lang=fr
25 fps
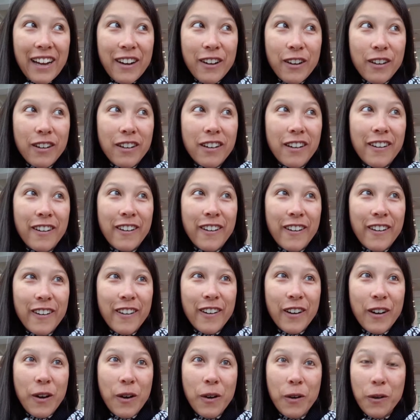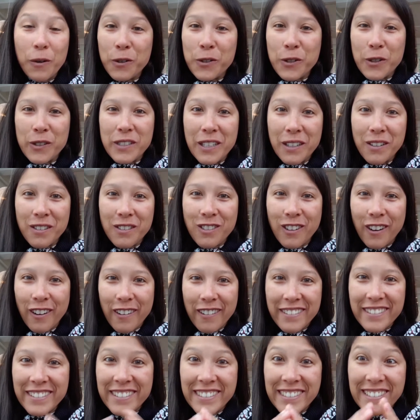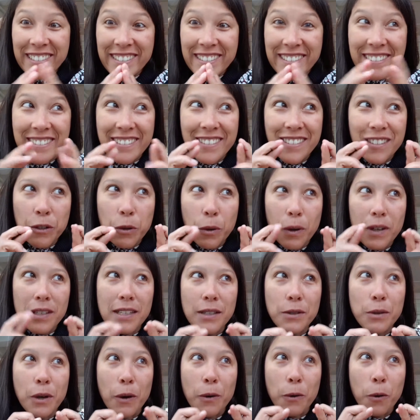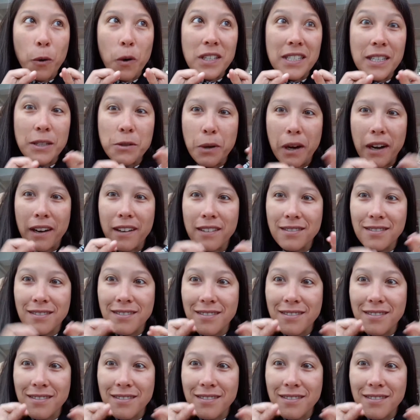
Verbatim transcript: Alors, euh, on se tient au courant. Trois étoiles, étoiles.